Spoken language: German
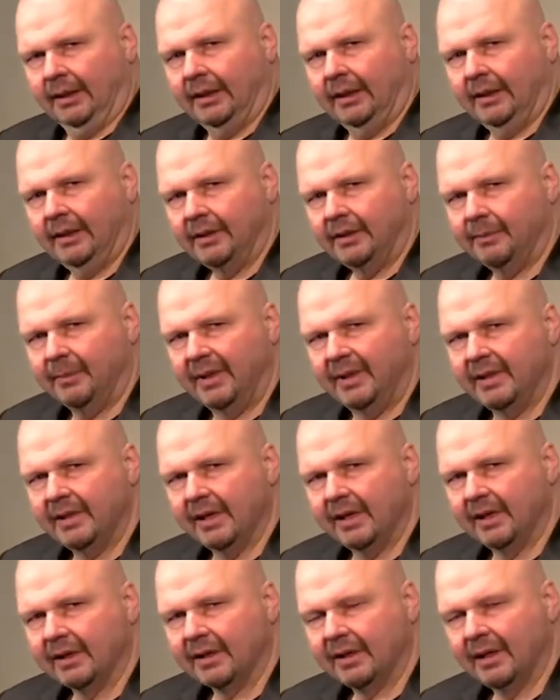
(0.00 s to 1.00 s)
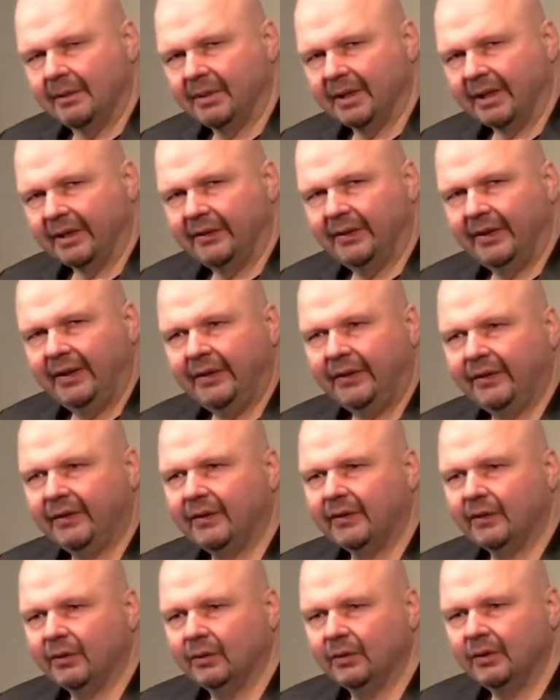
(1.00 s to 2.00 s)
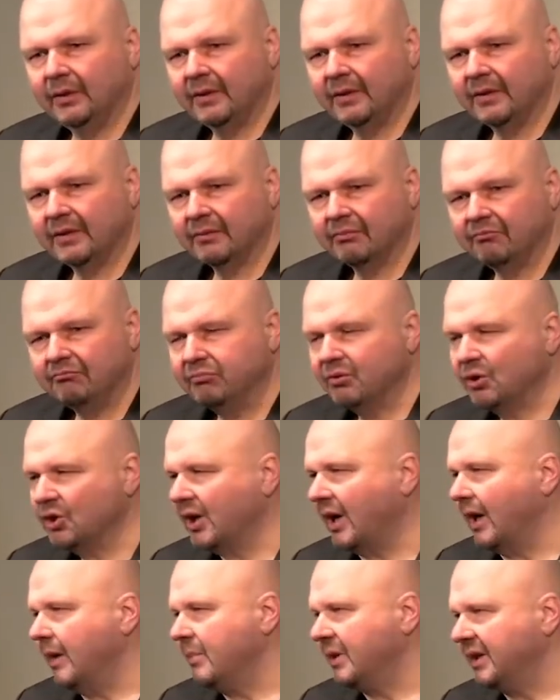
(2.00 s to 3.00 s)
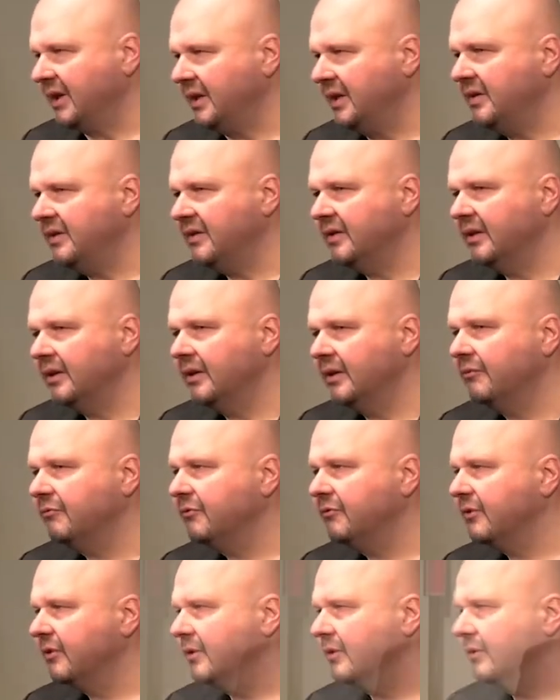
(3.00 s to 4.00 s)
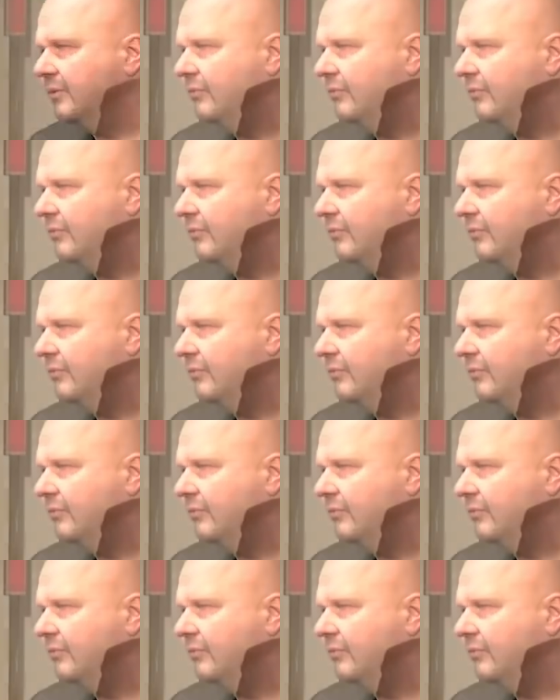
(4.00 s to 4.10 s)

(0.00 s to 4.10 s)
ich bin ja Kabarettist und schreibe Gedichte für,